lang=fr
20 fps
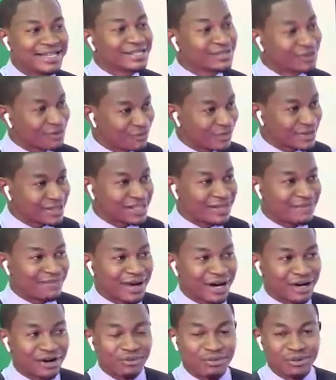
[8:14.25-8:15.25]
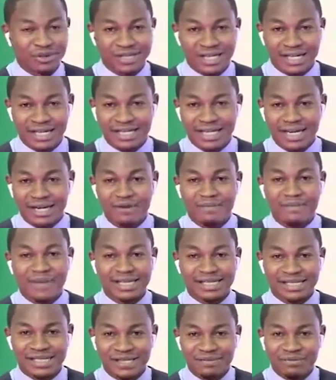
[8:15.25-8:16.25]
sans passer par le boss Ali
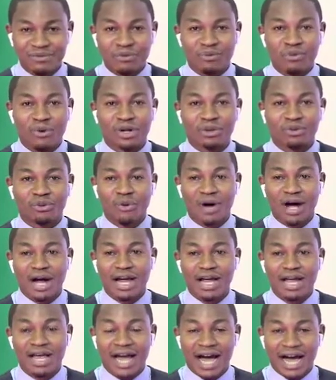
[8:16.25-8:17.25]
Merci beaucoup à toi,